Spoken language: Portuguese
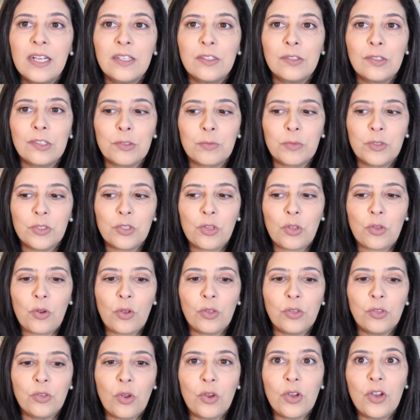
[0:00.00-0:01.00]
nos
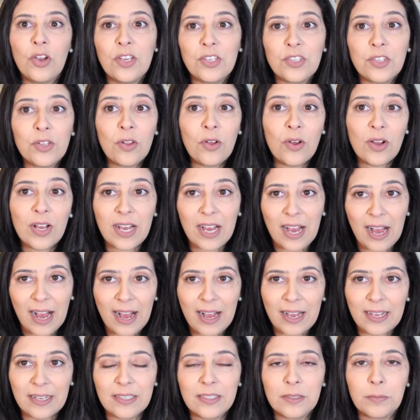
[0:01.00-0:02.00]
mostrou dois
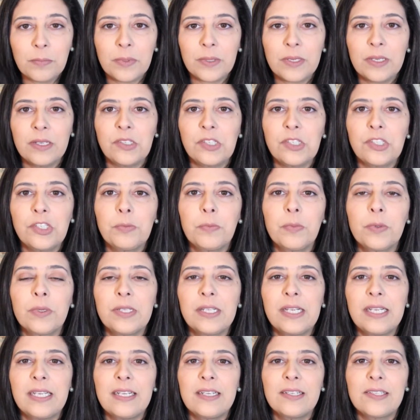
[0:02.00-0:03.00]
locais porque a gente
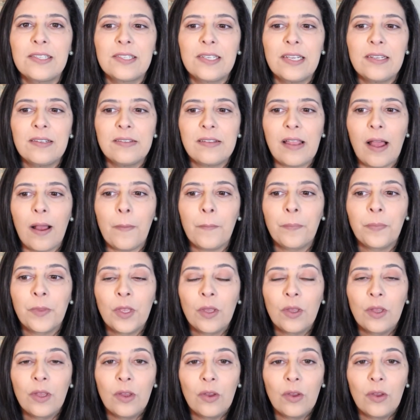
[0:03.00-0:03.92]
poderia sentar.